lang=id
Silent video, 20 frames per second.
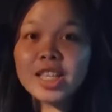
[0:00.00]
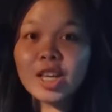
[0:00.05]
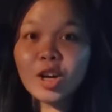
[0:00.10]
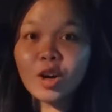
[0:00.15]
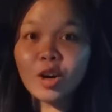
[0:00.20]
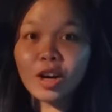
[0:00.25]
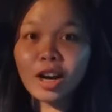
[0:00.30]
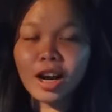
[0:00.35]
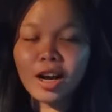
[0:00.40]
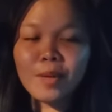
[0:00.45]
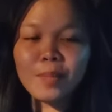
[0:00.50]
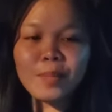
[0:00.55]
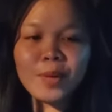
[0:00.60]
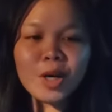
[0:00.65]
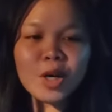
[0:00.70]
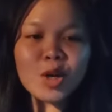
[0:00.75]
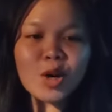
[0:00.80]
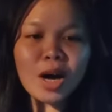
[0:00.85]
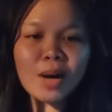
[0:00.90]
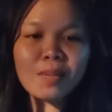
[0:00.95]

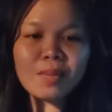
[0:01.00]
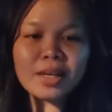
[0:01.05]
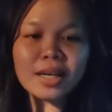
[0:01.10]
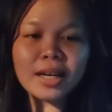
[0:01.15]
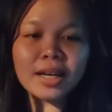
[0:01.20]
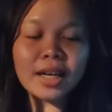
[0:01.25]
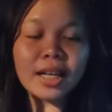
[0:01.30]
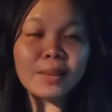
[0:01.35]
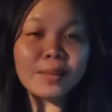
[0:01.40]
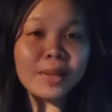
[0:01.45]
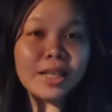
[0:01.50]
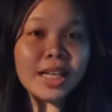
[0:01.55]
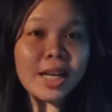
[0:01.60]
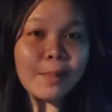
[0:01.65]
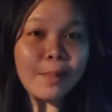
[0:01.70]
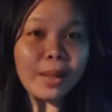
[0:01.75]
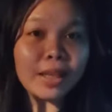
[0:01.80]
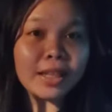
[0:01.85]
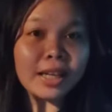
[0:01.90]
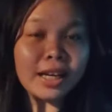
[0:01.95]
seorang peguam gagal
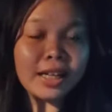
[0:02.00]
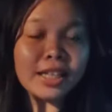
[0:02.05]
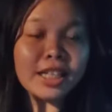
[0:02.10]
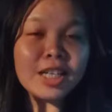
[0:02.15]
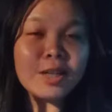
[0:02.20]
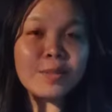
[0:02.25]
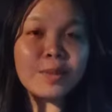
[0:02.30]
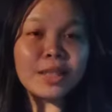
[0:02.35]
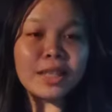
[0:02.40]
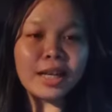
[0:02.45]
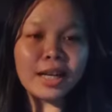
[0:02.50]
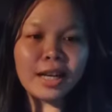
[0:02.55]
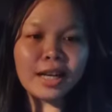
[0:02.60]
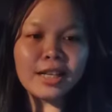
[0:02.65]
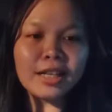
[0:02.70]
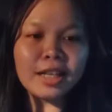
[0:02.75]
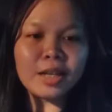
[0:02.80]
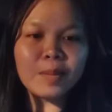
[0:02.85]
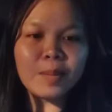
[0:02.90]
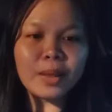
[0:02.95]
mendapatkan
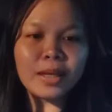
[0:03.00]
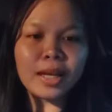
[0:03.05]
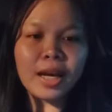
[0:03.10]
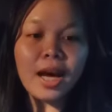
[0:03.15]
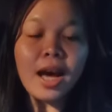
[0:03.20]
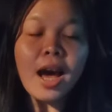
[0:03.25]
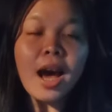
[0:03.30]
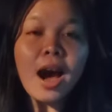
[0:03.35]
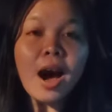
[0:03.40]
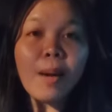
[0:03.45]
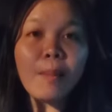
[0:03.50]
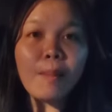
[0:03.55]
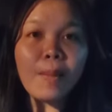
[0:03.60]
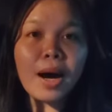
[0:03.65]
kebenaran daripada